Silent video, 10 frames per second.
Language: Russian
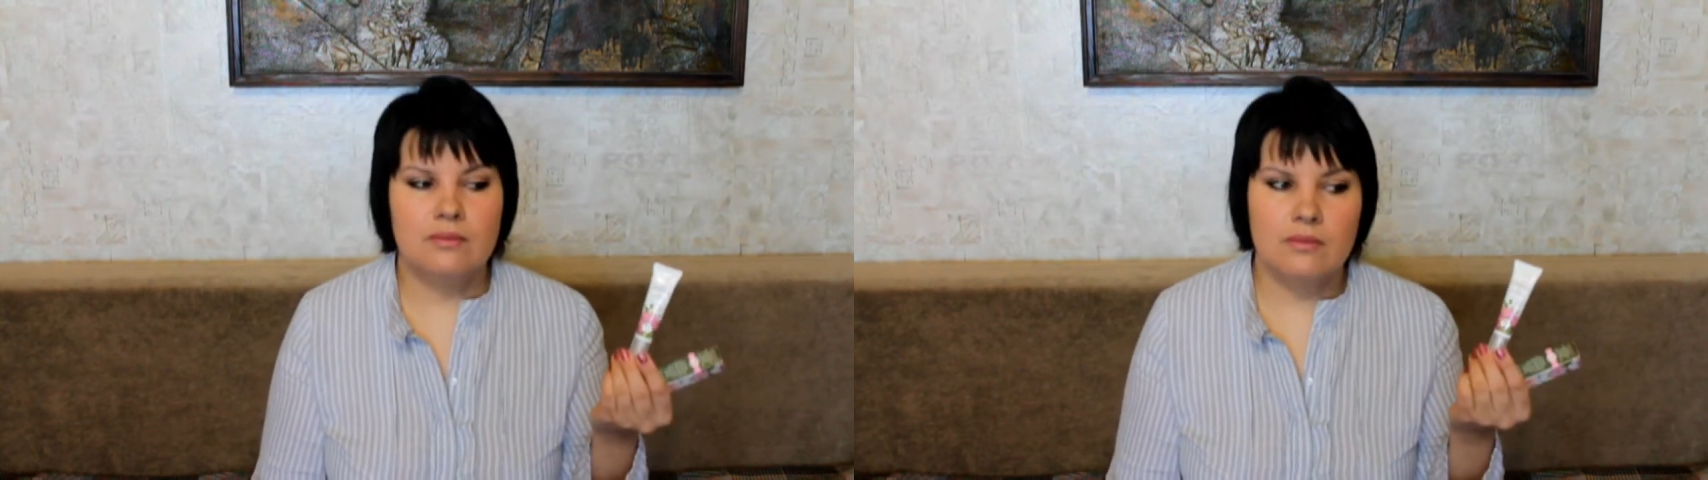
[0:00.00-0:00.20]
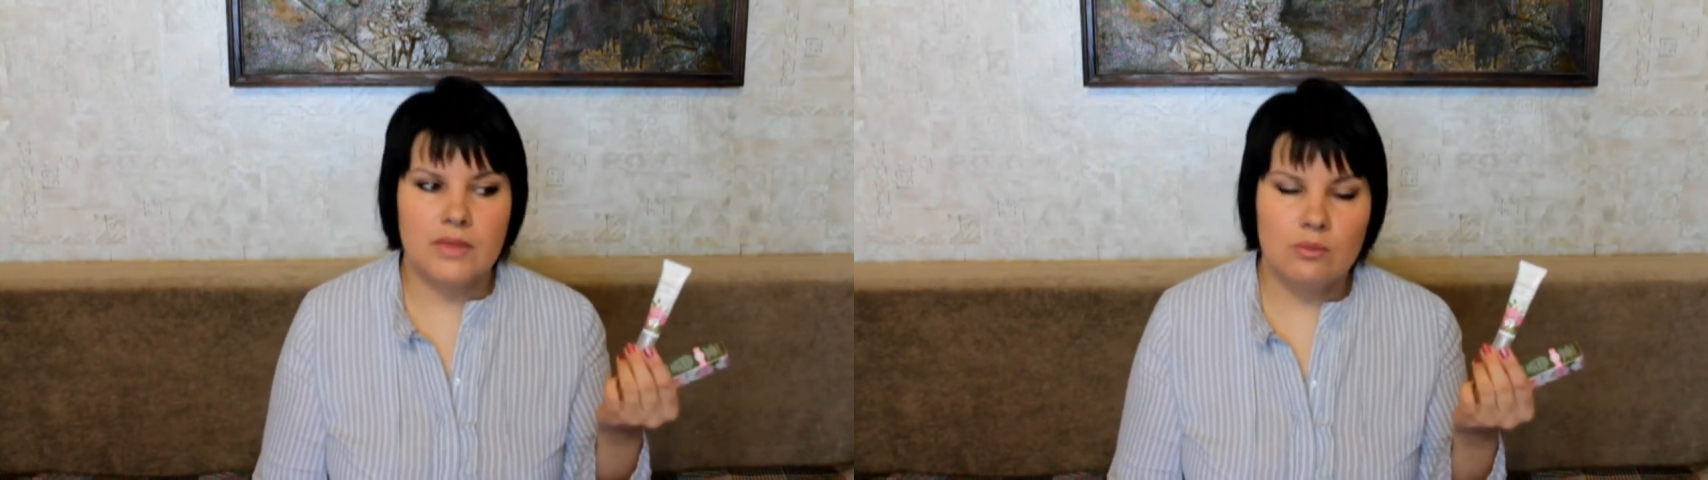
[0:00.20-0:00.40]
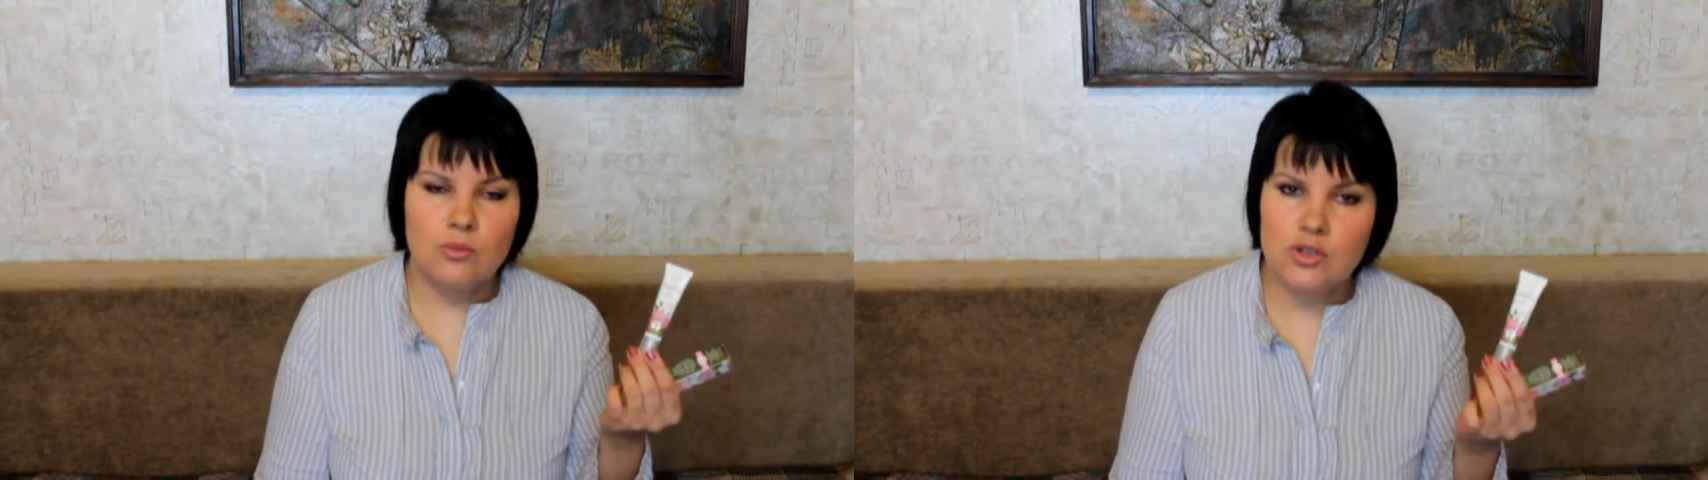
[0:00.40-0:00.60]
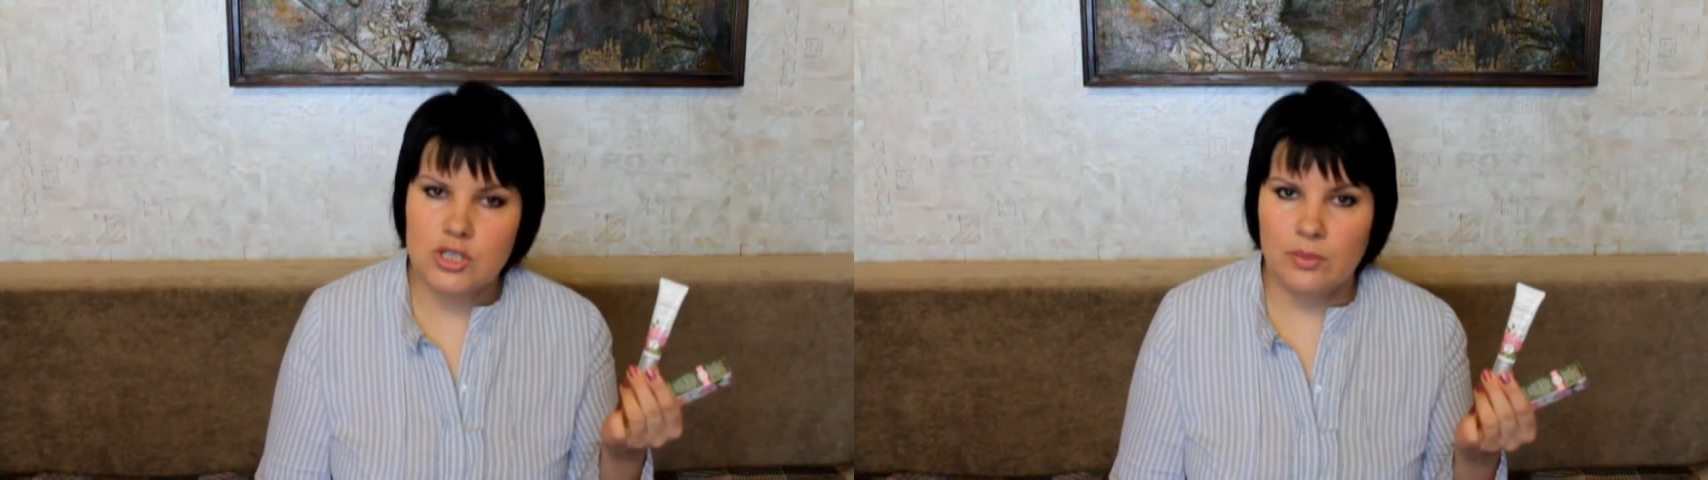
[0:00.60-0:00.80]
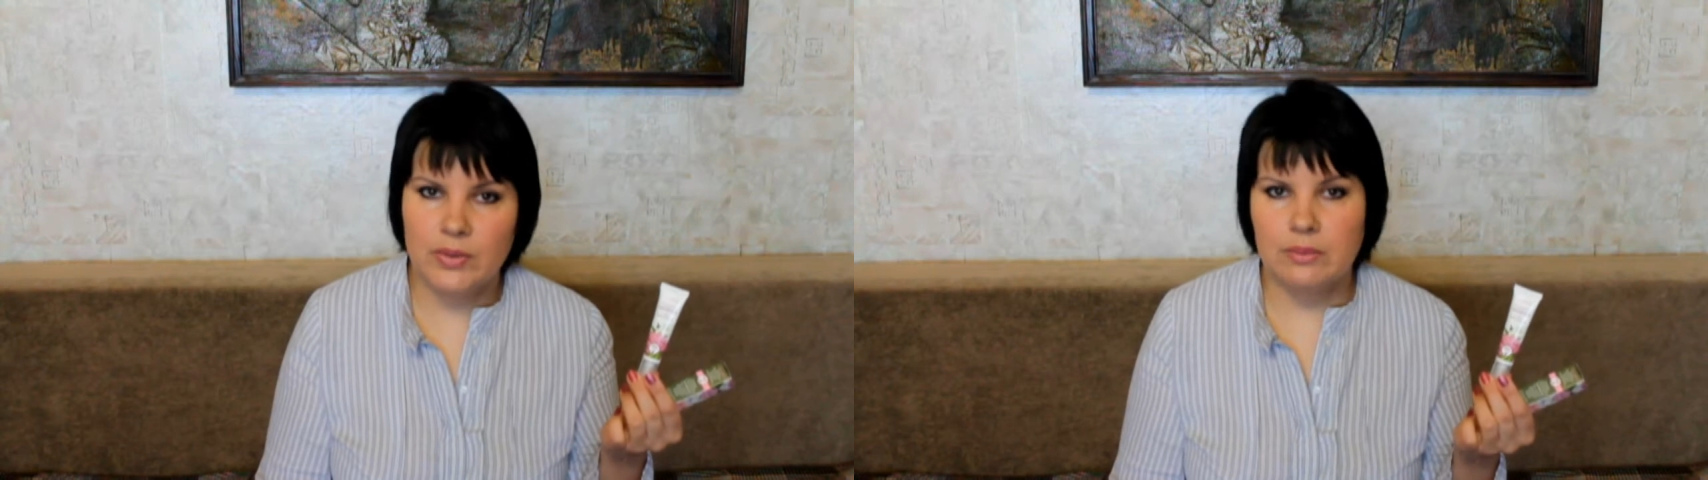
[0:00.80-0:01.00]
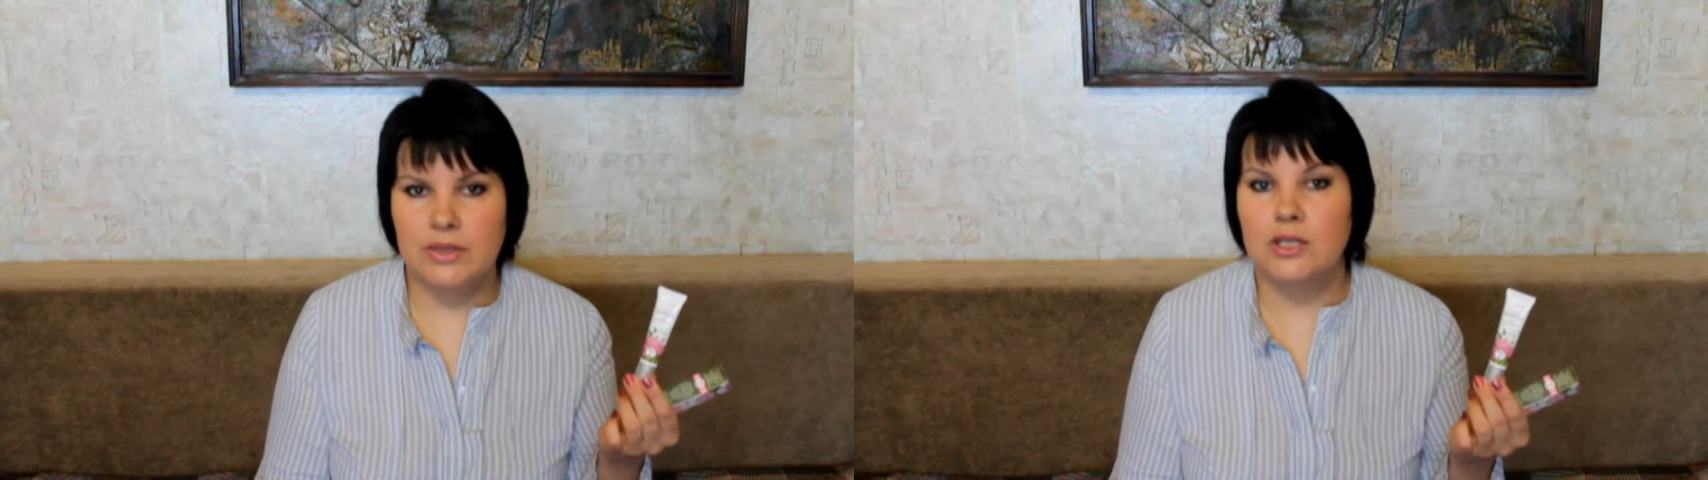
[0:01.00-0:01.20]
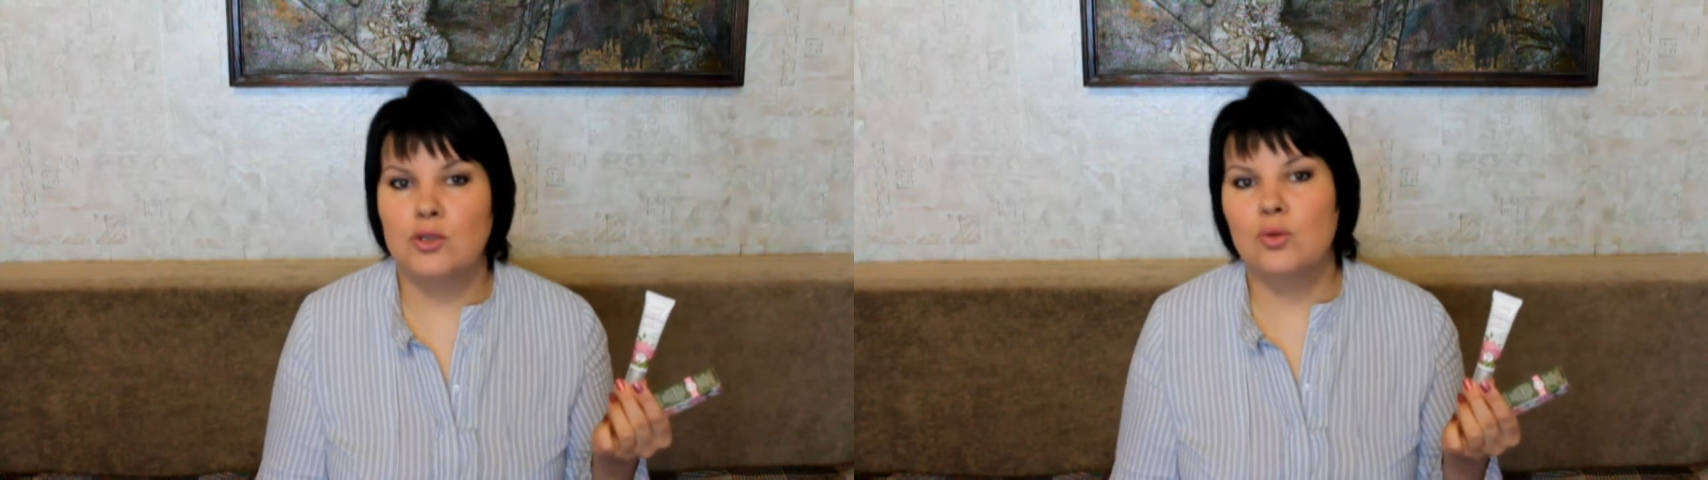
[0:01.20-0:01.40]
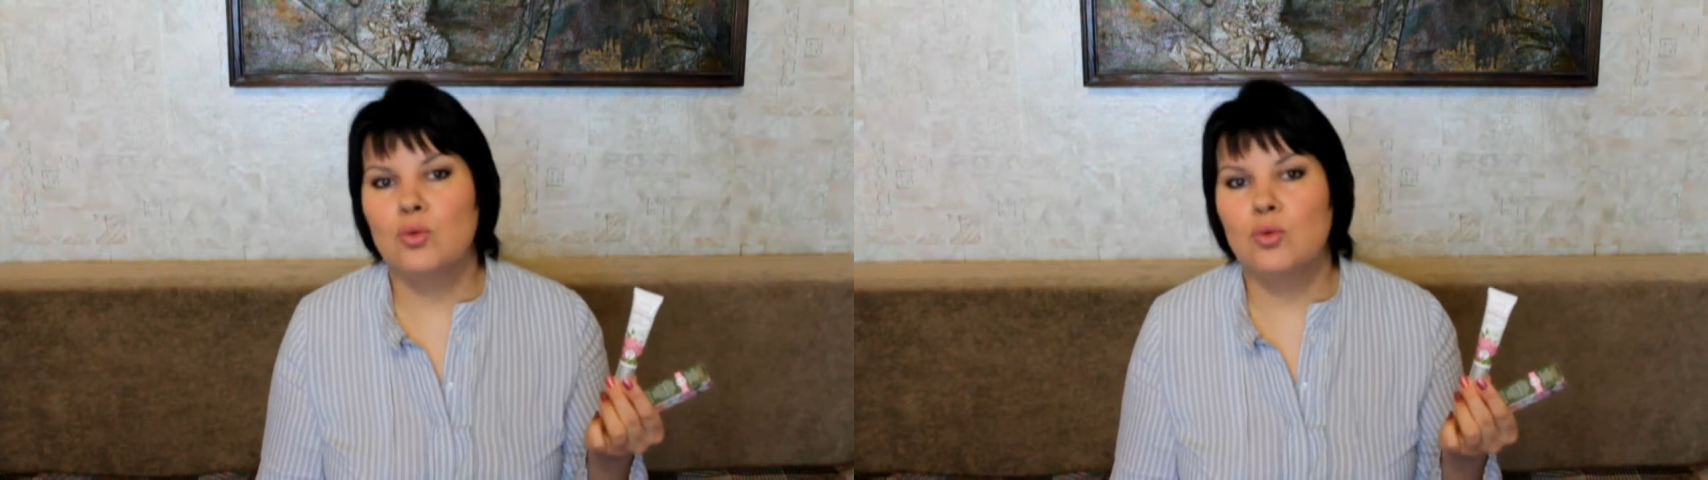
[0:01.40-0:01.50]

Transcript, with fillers: можно применять